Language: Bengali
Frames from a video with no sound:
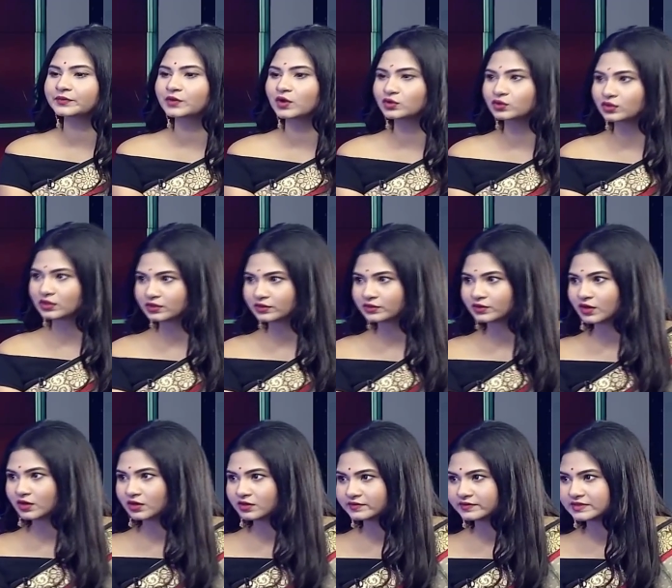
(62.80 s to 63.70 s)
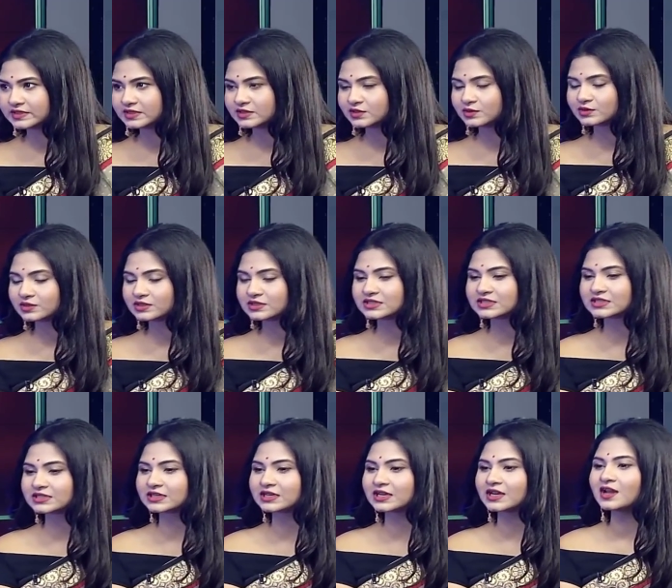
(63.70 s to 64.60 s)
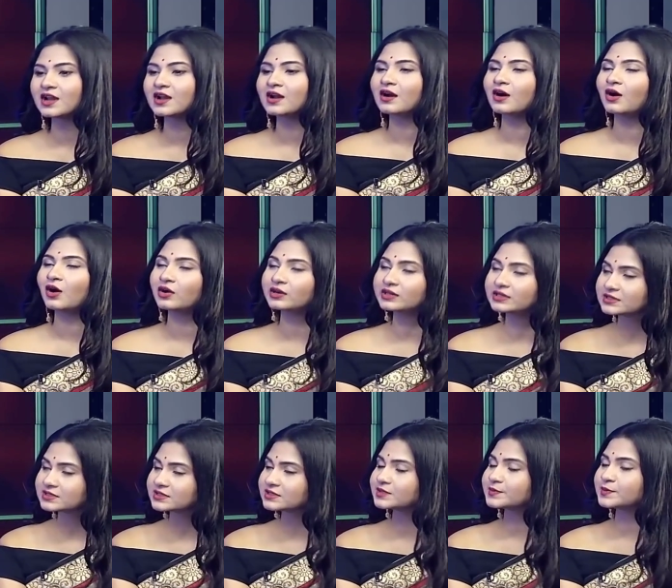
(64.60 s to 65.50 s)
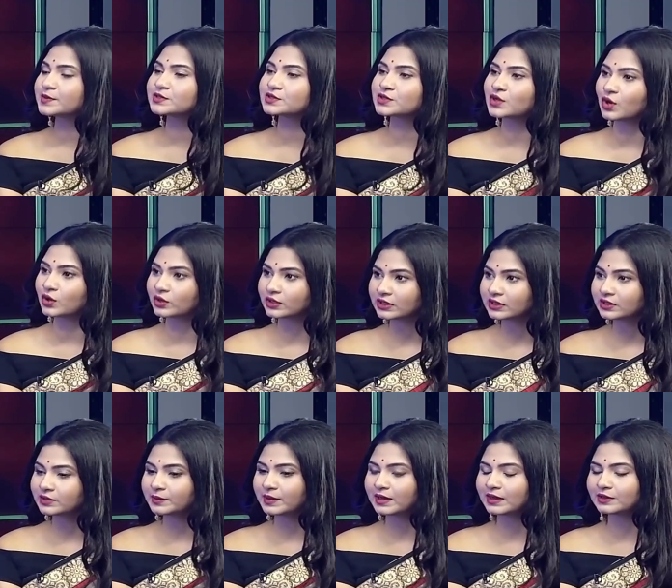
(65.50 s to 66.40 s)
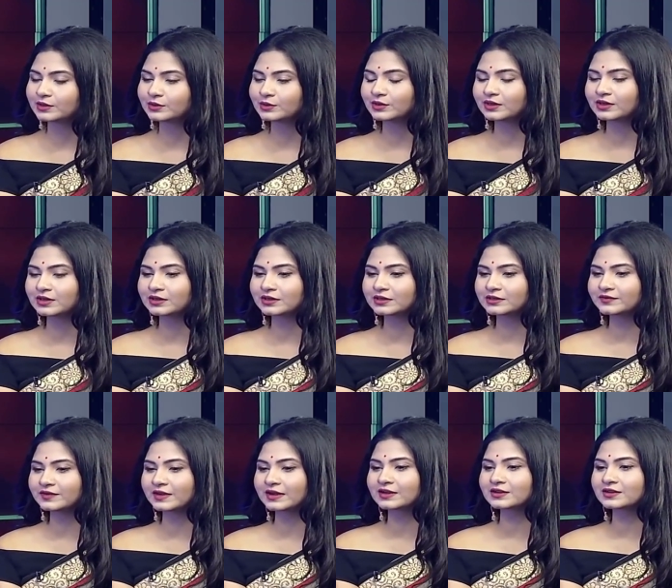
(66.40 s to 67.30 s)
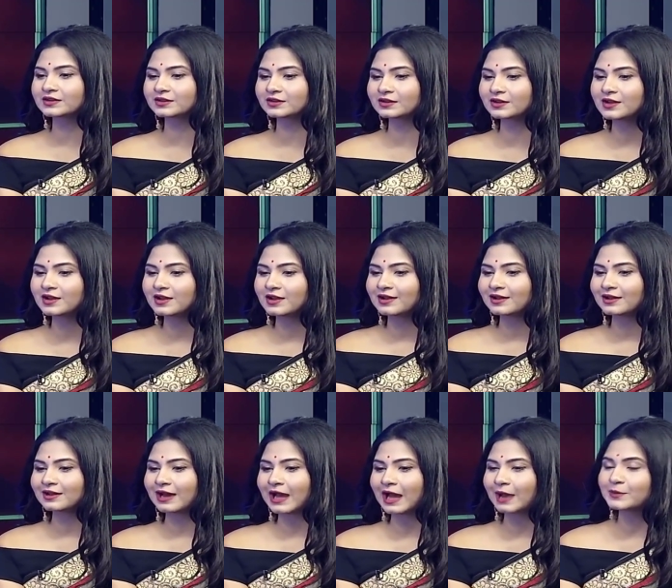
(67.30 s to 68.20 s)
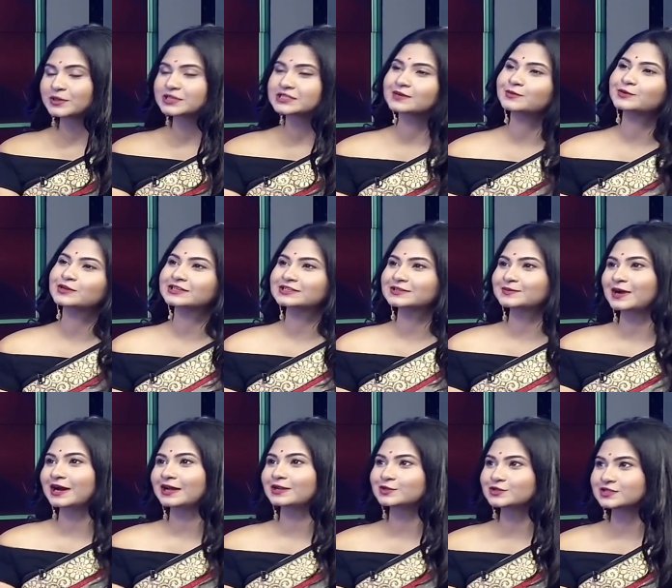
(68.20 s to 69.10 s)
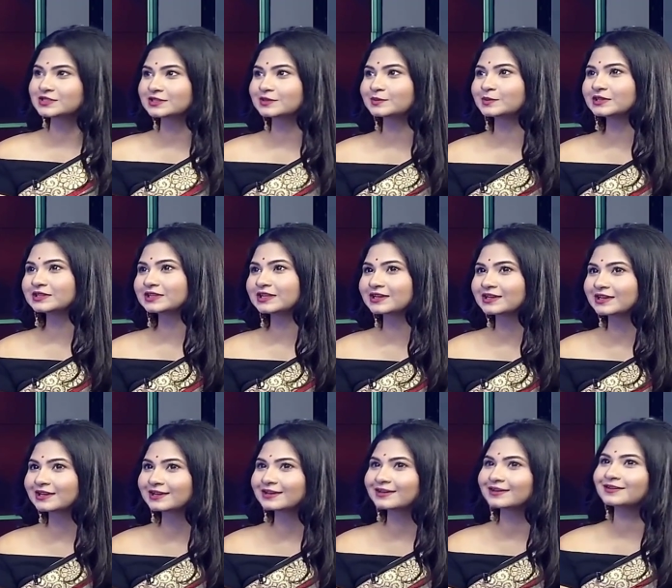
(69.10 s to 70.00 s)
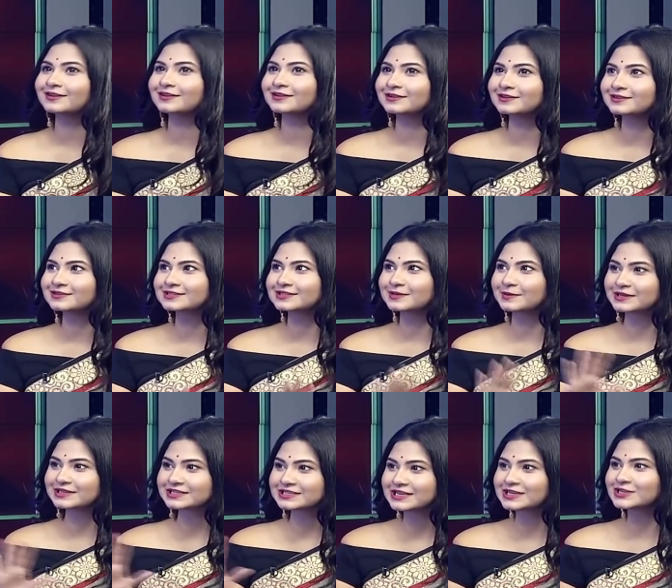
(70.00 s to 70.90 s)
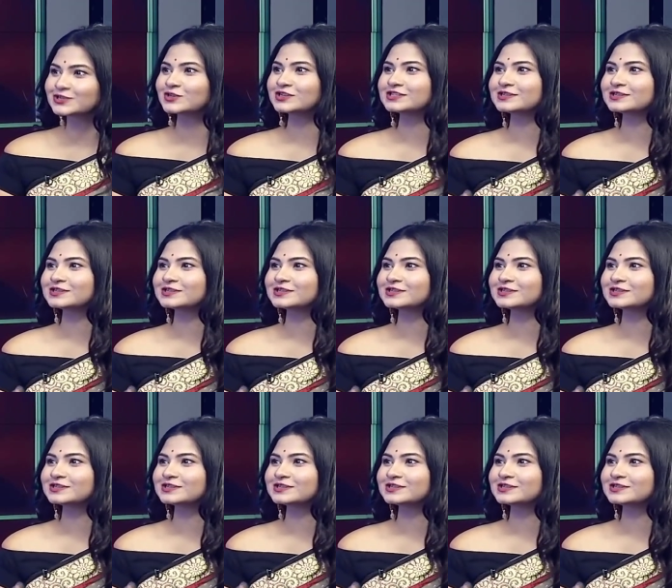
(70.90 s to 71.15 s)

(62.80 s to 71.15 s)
গতকালকে হল ভিজিট করেছি অডিয়েন্স রেসপন্স অনেক ভালো ইনফ্যাক্ট আমি যেমন একটা ভালো সিনেমা দেখে সিনেমাটা শেষ